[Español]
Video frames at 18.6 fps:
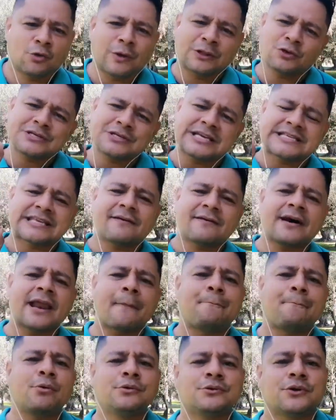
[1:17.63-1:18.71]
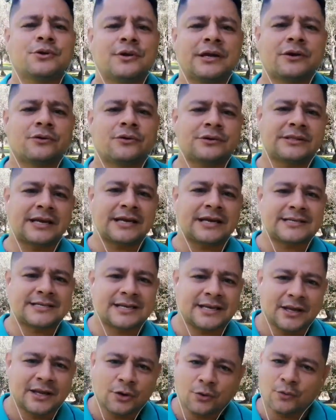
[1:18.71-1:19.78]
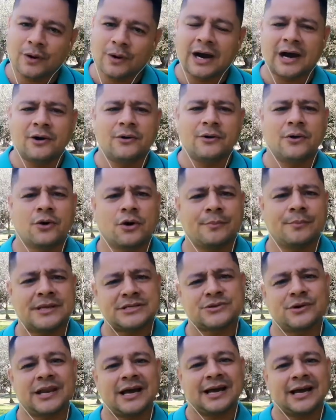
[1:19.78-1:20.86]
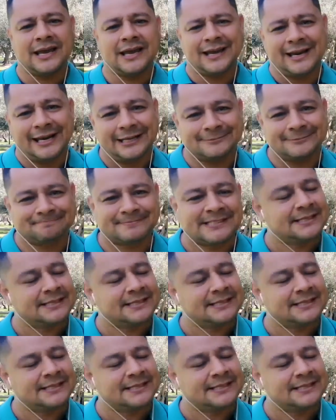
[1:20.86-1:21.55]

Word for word: cuando ya estaban a punto de encontrarse, wow, comenzó la guerra.